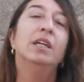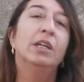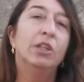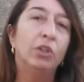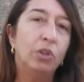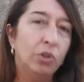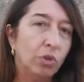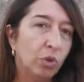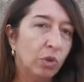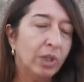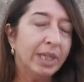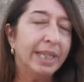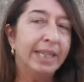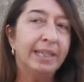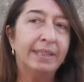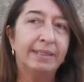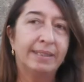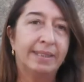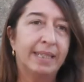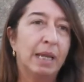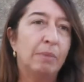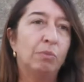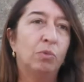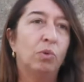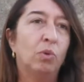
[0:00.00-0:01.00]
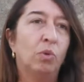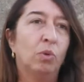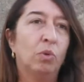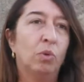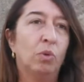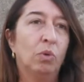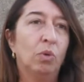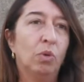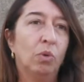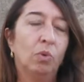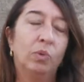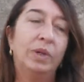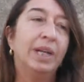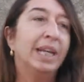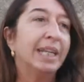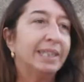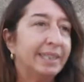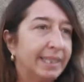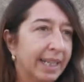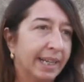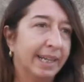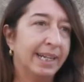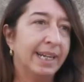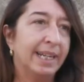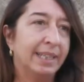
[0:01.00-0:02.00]
Noi siamo
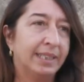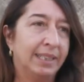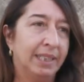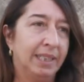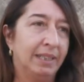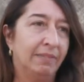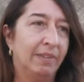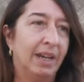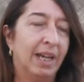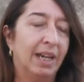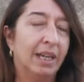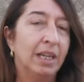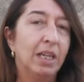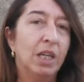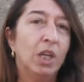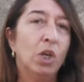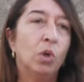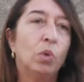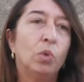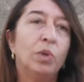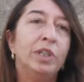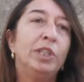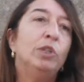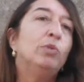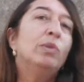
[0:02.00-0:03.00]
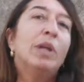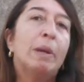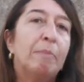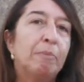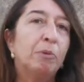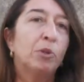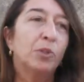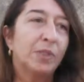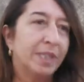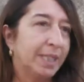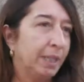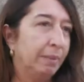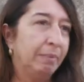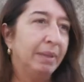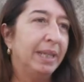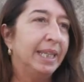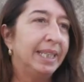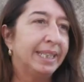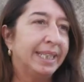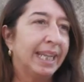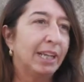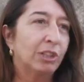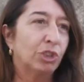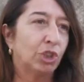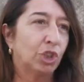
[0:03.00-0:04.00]
un'alternativa, quindi una
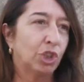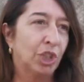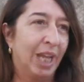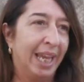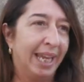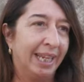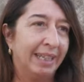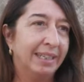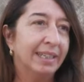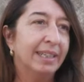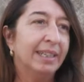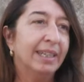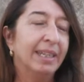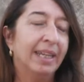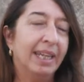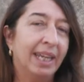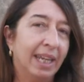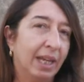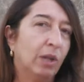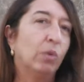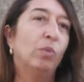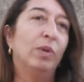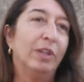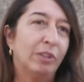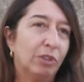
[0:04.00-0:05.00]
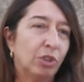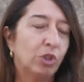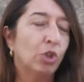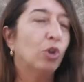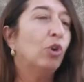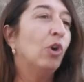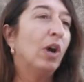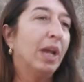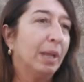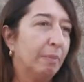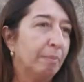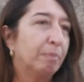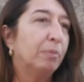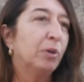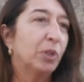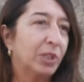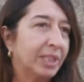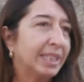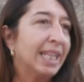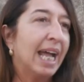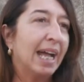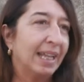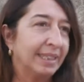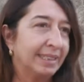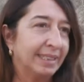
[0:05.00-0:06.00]
possibilità c'è e questo è
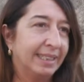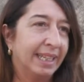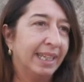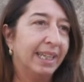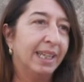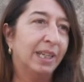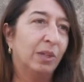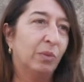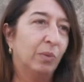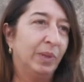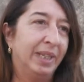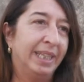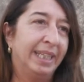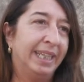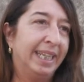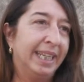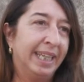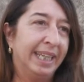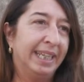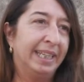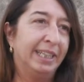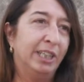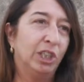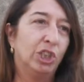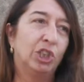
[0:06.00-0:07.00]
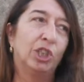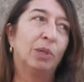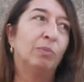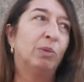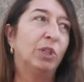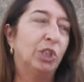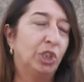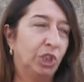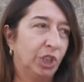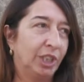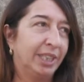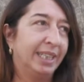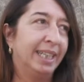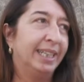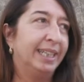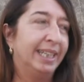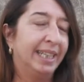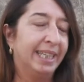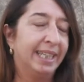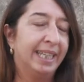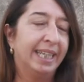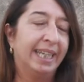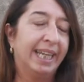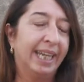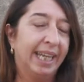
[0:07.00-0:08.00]
importante e quindi diciamo ai
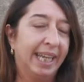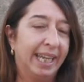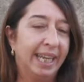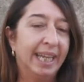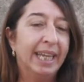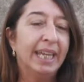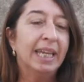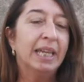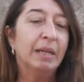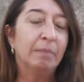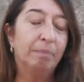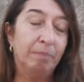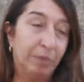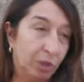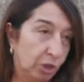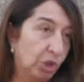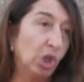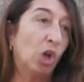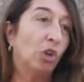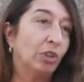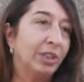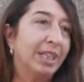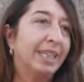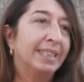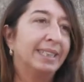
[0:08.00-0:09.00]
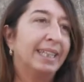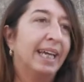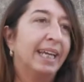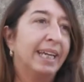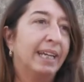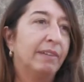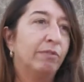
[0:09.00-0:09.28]
cittadini che bisogna andare